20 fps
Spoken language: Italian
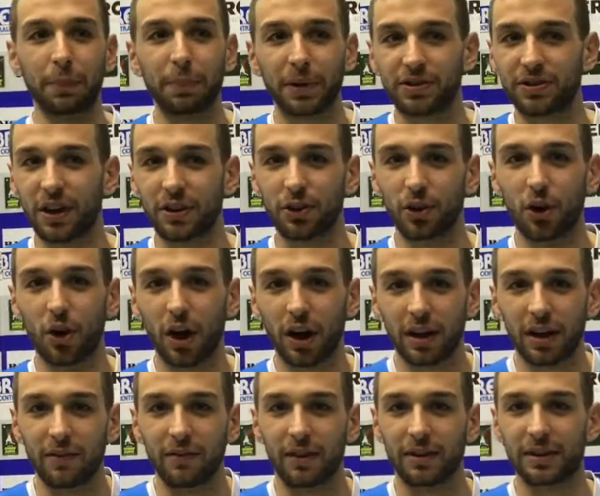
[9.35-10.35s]
passando
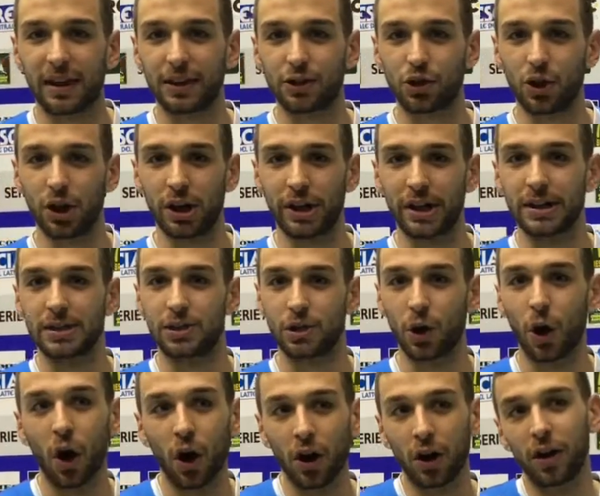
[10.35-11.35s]
anche in vantaggio
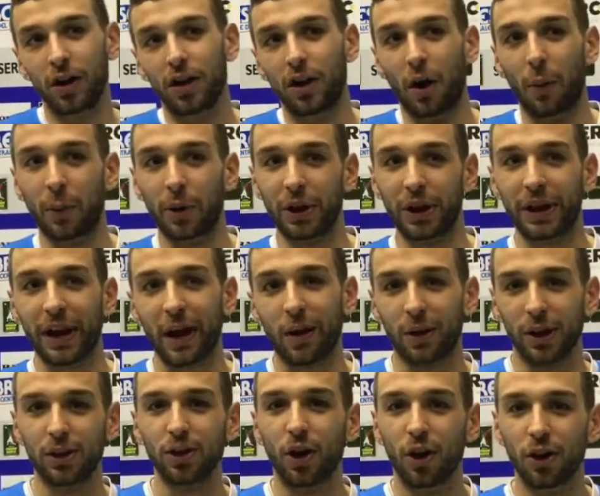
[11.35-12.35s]
all'inizio, dopodiché
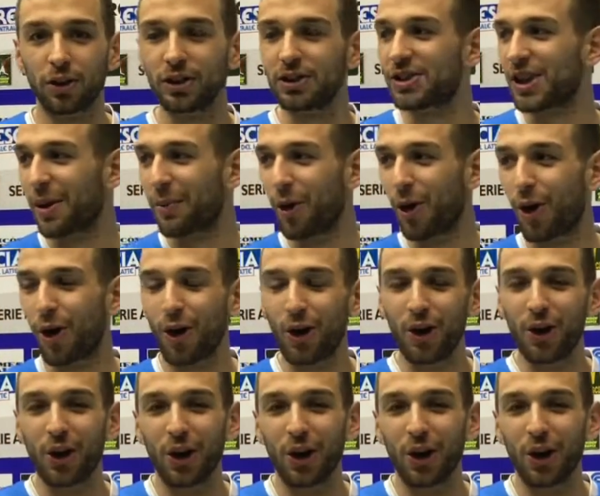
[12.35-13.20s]
quando diciamo,